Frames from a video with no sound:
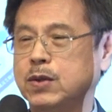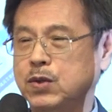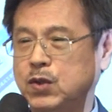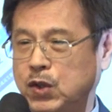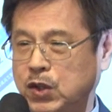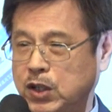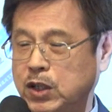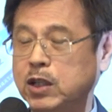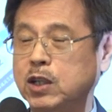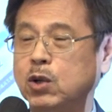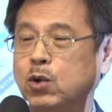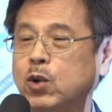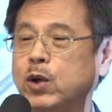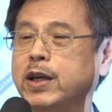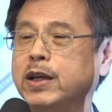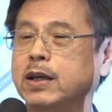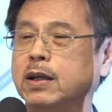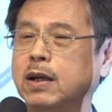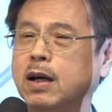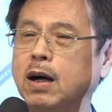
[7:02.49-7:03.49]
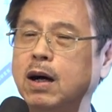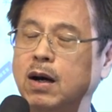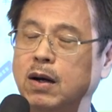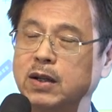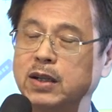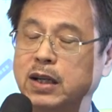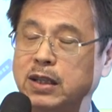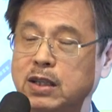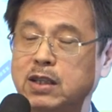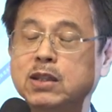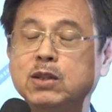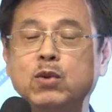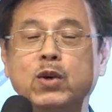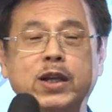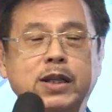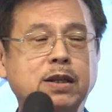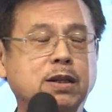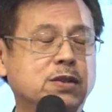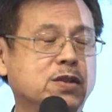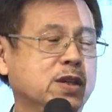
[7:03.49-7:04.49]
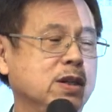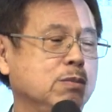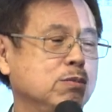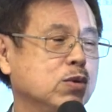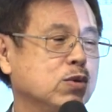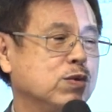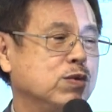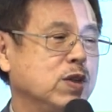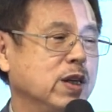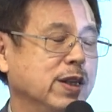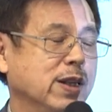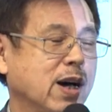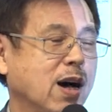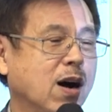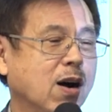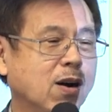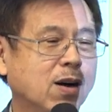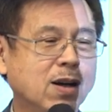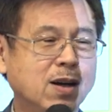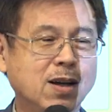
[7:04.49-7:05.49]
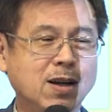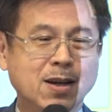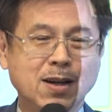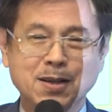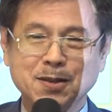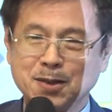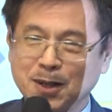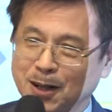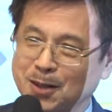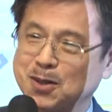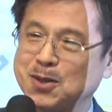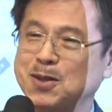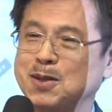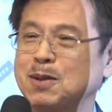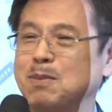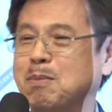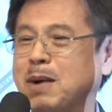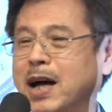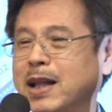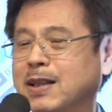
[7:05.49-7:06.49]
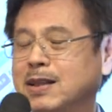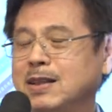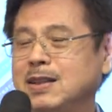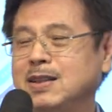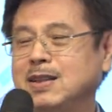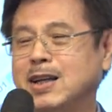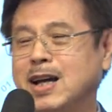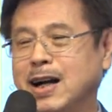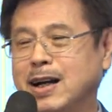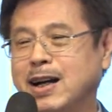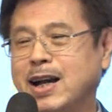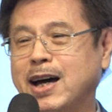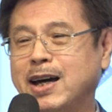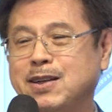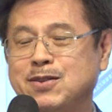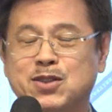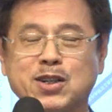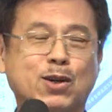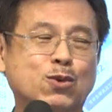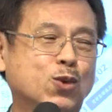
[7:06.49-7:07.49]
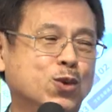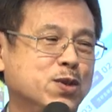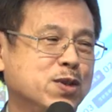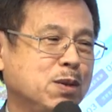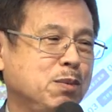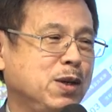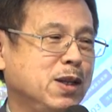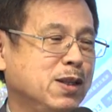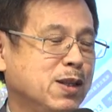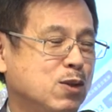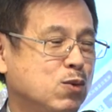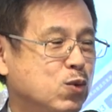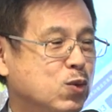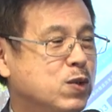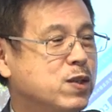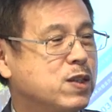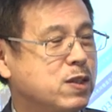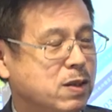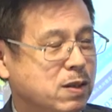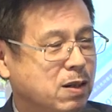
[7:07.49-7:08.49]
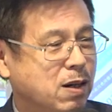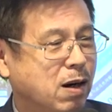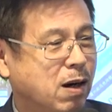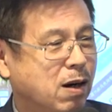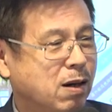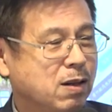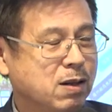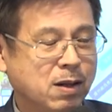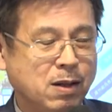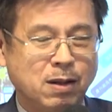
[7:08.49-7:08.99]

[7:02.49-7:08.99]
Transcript: 机会，好跟意愿的这一部分呢，哈，这个是蛮仰赖政府这边的扶持，哈，